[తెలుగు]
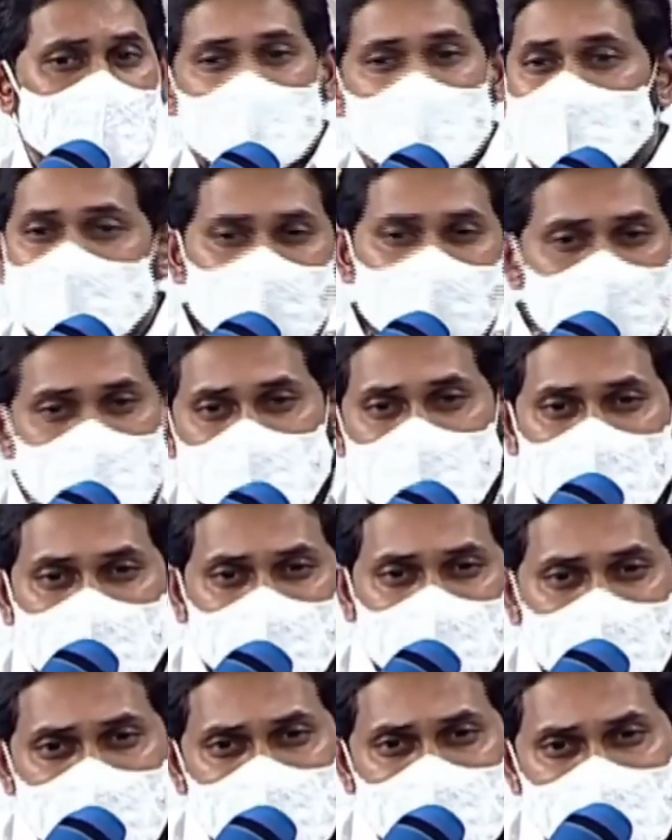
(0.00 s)
అప్పుడు ఊరికే
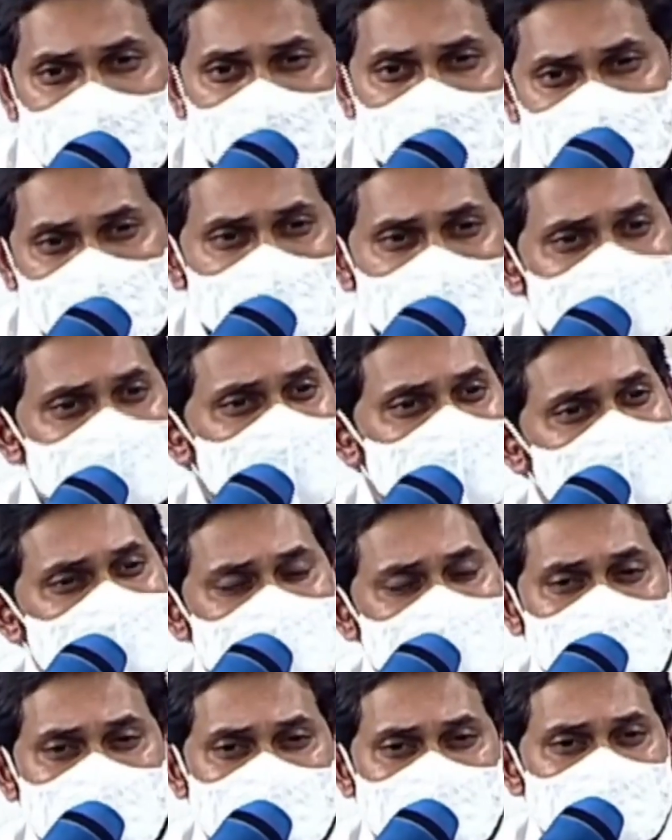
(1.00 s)
ఫోన్ ఇట్టే షేక్
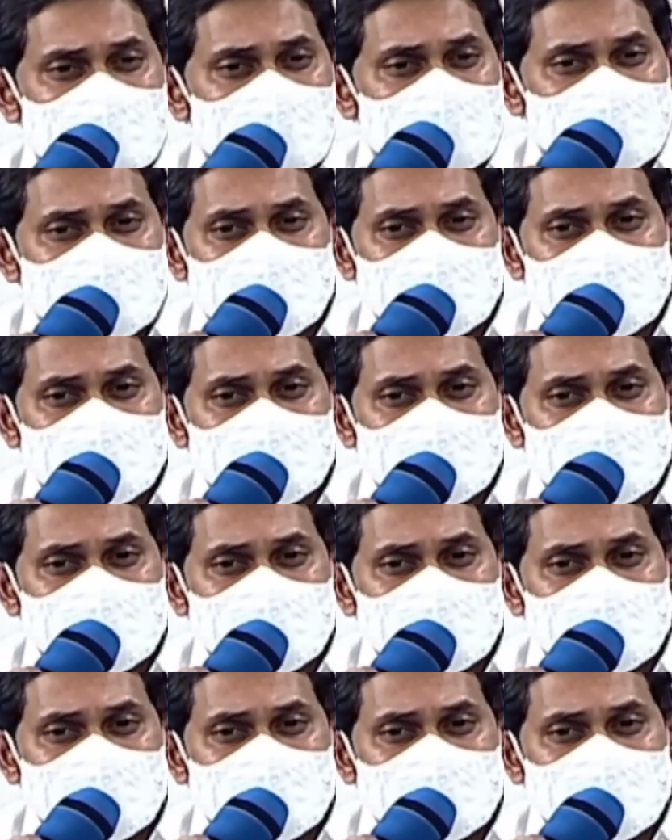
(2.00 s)
చేసినా చాలు